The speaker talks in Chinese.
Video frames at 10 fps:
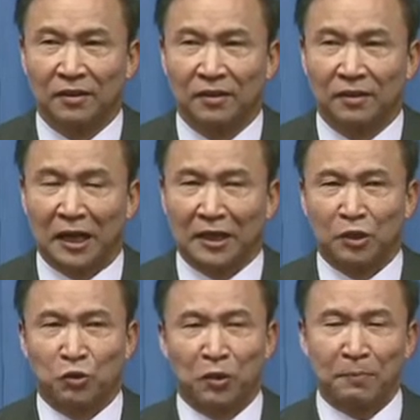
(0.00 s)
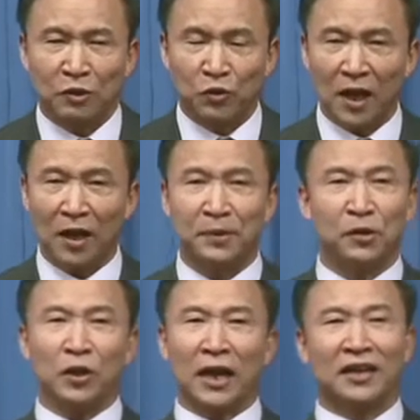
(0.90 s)
大家都说变错了，变
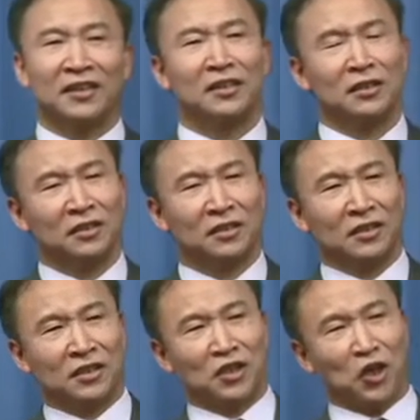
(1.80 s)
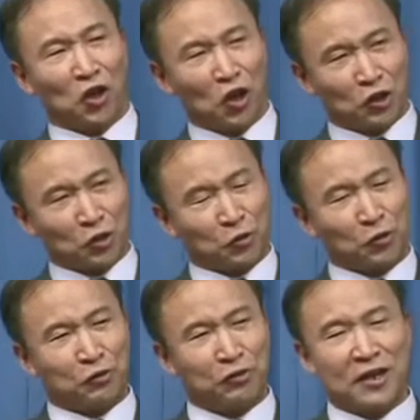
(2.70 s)
错了。小耗子恢
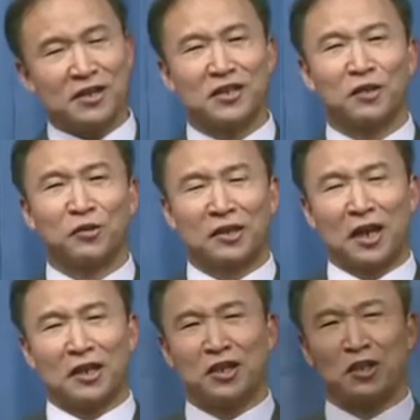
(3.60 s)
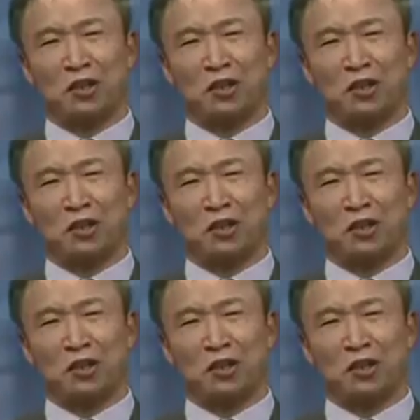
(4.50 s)
复原形，对大家笑着